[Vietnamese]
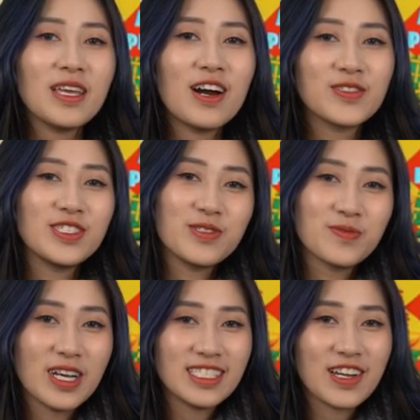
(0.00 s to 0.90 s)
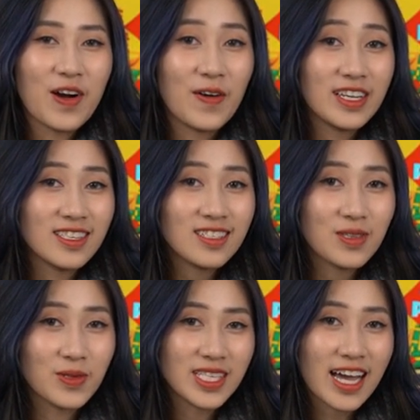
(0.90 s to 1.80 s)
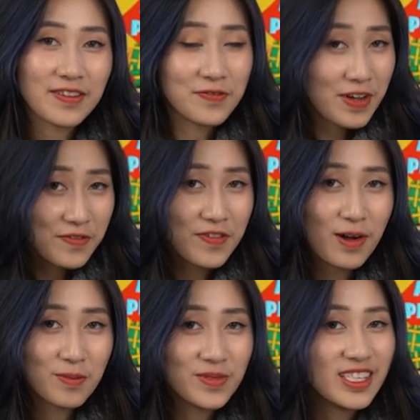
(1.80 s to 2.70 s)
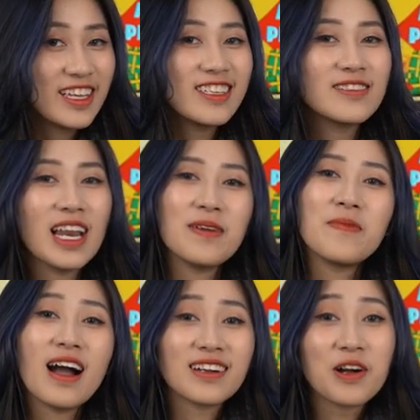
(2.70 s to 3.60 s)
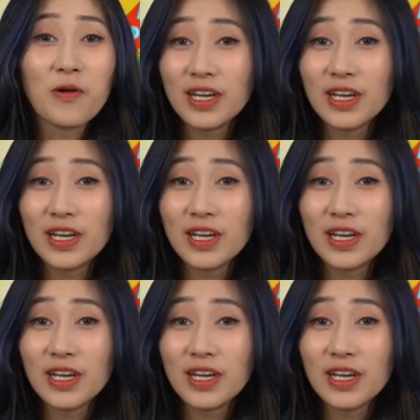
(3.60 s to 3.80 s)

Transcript: theo thì chúng ta sẽ có hình thức tối giản, văn phòng, thế nhưng lại mang cấu